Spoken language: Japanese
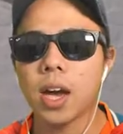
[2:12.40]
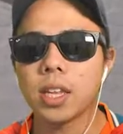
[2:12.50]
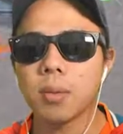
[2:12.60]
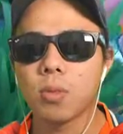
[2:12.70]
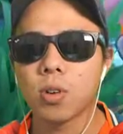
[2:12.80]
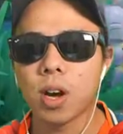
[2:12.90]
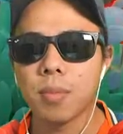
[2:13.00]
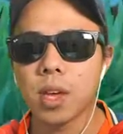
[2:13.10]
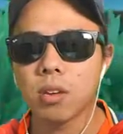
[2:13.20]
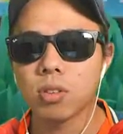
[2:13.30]
相手もう
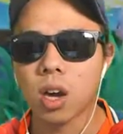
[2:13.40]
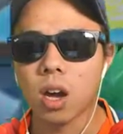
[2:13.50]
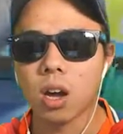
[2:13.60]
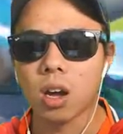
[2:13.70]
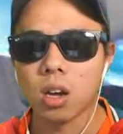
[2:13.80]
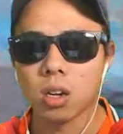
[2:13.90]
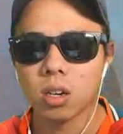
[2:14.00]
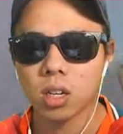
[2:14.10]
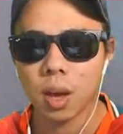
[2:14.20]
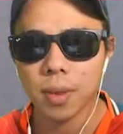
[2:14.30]
カメールや
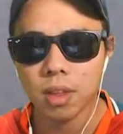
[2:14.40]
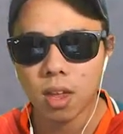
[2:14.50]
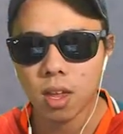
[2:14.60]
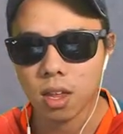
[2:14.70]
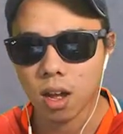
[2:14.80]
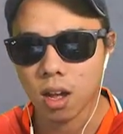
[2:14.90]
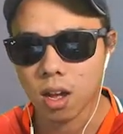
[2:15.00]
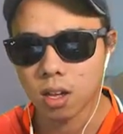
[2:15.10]
んやめてえな